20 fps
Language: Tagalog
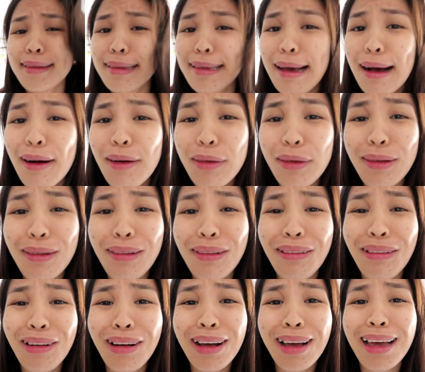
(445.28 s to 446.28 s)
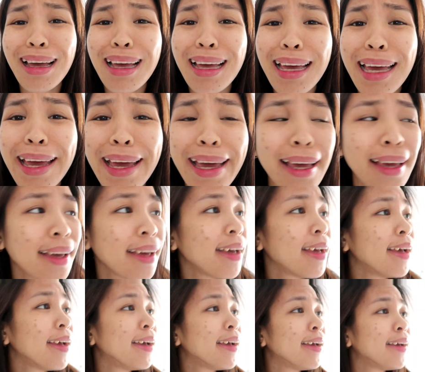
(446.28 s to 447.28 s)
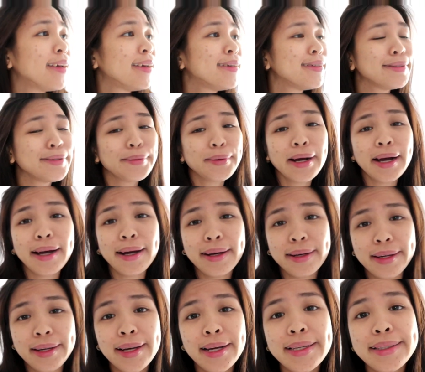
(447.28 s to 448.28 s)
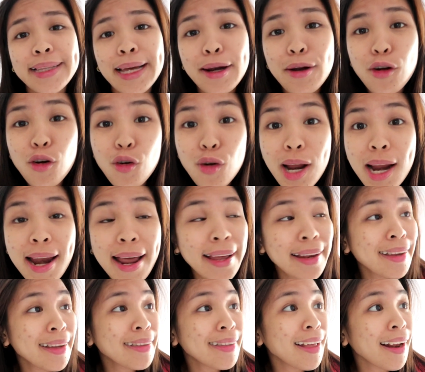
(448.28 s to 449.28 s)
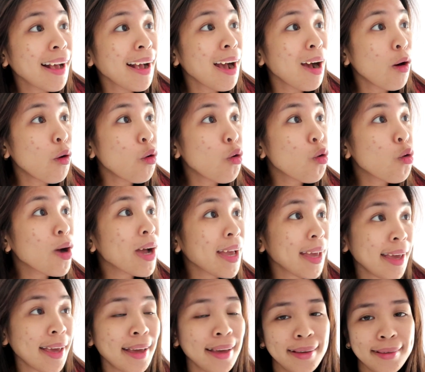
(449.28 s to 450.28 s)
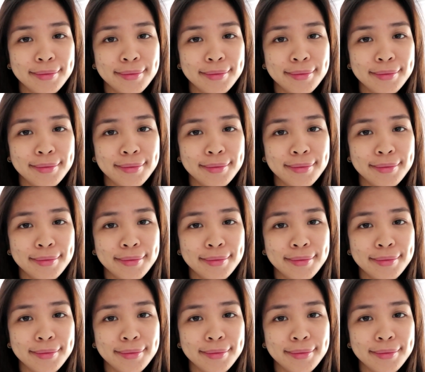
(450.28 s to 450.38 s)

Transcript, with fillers: hindi ako okay. Sa mga tanong nila, hindi talaga okay.